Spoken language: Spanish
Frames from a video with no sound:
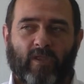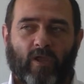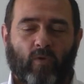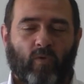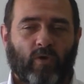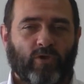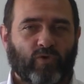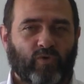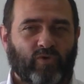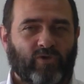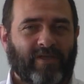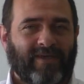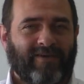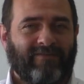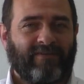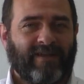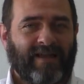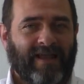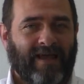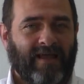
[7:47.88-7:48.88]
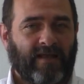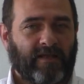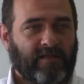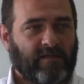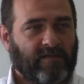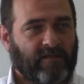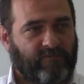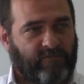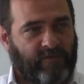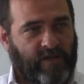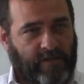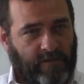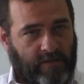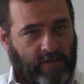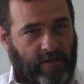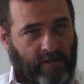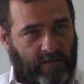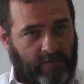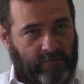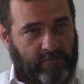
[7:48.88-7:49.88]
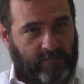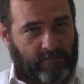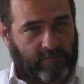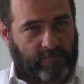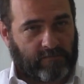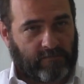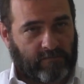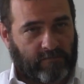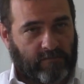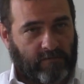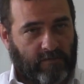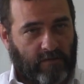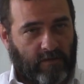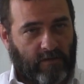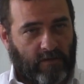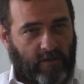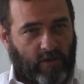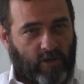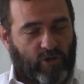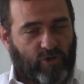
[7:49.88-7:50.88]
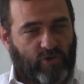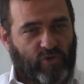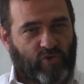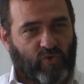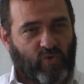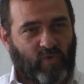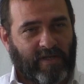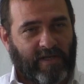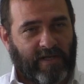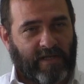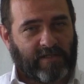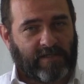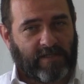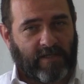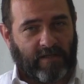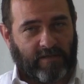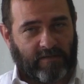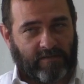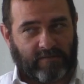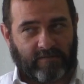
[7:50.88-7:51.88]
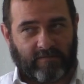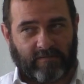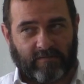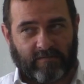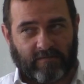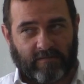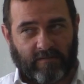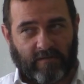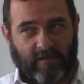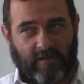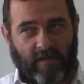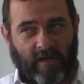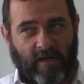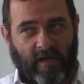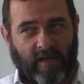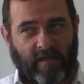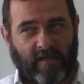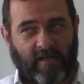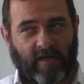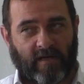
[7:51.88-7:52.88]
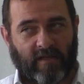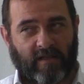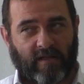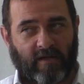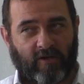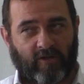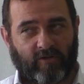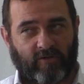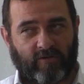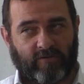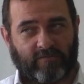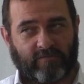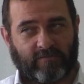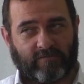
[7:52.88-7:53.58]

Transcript: Cuando ustedes ven a alguien de frente, su derecha es la izquierda del otro.